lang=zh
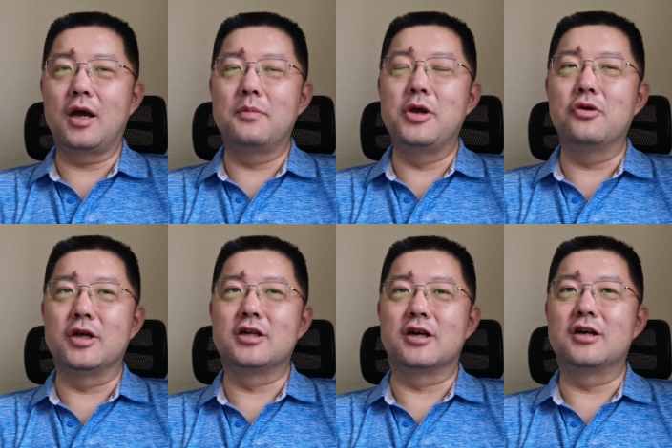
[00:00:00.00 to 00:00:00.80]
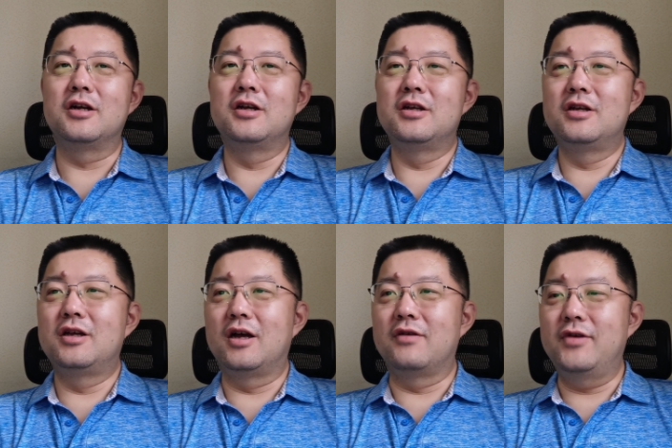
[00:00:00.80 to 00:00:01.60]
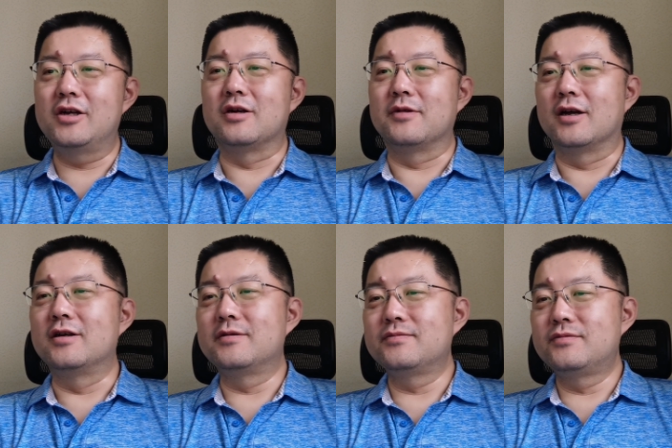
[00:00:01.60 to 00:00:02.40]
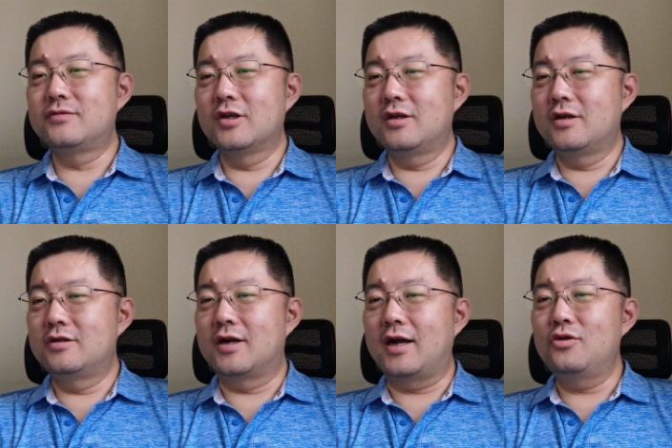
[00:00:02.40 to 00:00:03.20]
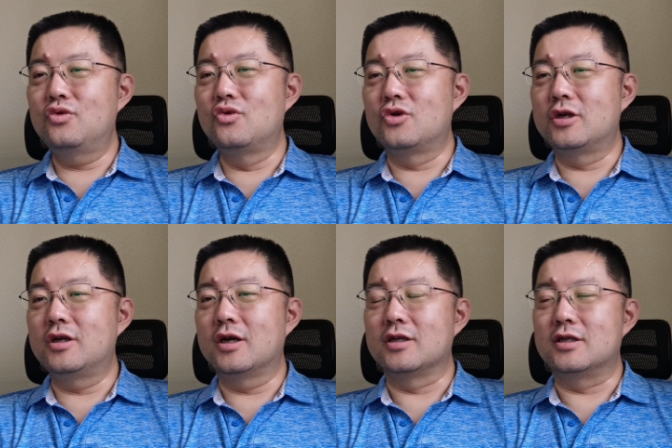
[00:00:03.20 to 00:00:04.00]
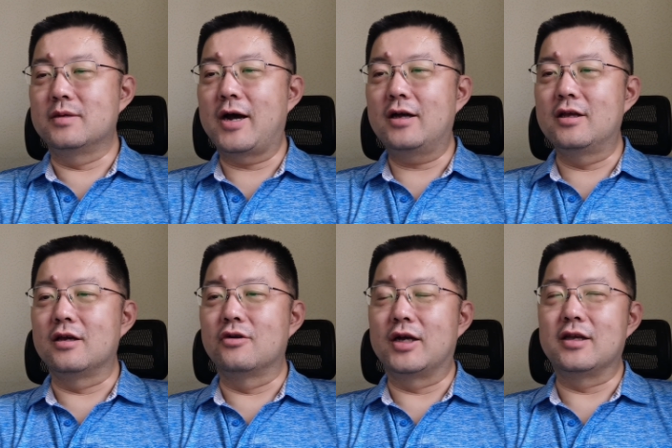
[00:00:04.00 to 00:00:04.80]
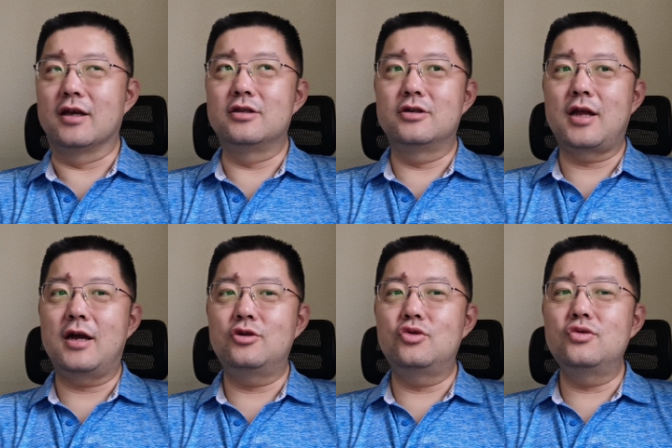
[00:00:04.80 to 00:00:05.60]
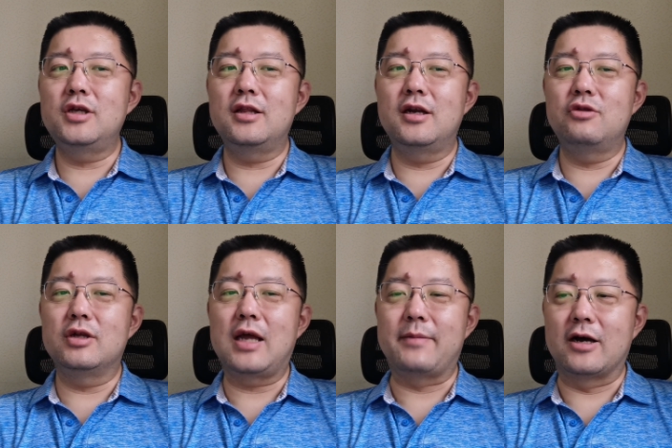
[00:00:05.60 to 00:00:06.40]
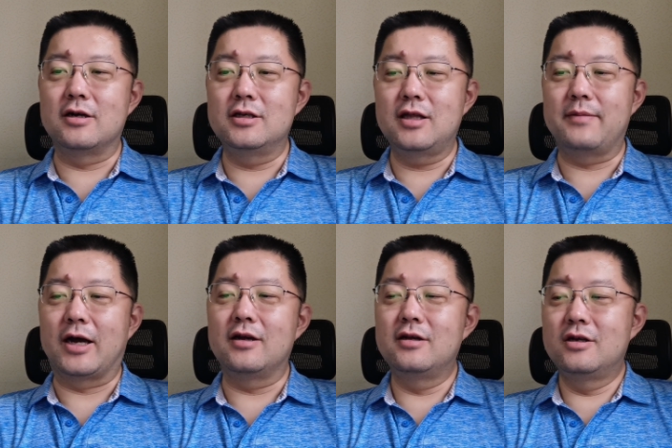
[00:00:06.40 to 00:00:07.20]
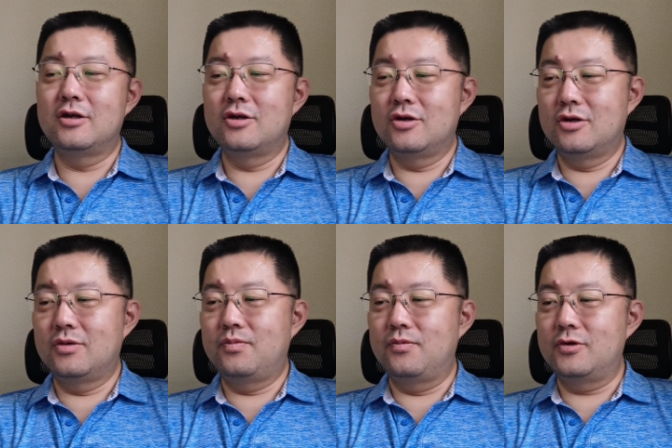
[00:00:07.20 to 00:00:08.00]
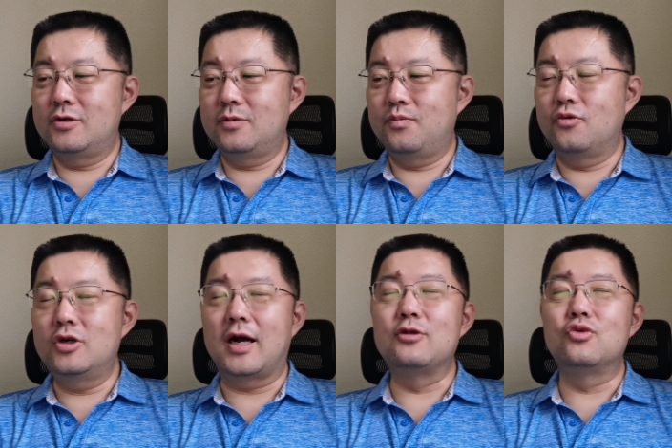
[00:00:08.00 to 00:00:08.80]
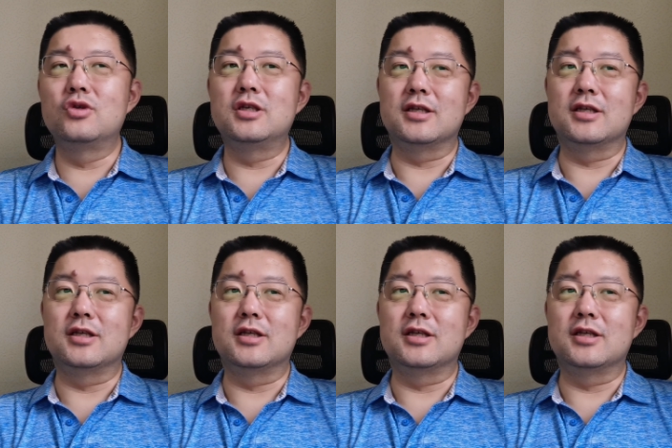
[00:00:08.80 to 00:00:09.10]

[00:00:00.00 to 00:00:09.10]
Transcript: 还没有这事儿。呃，为什么呢？就是安兔兔是一个很奇葩的一个软件，就是它中间的那段代码，核心代码，是不是安兔